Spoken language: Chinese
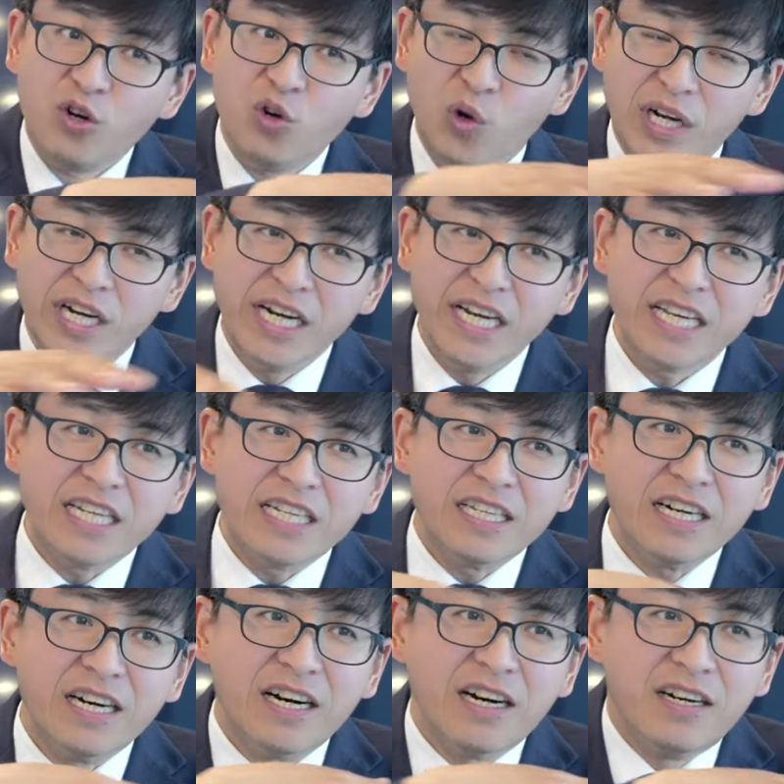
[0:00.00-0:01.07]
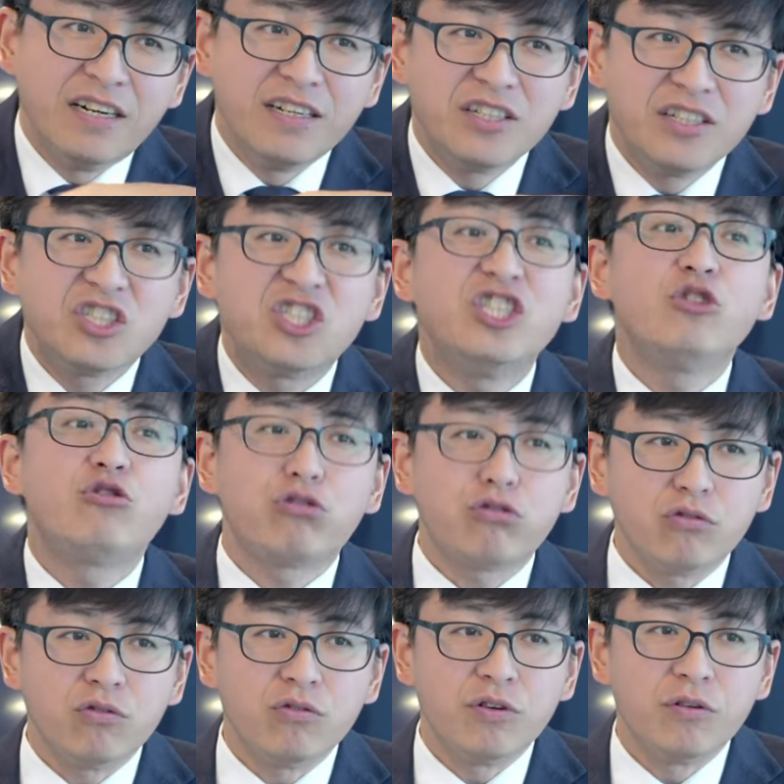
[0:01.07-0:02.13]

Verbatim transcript: 伦理的基础，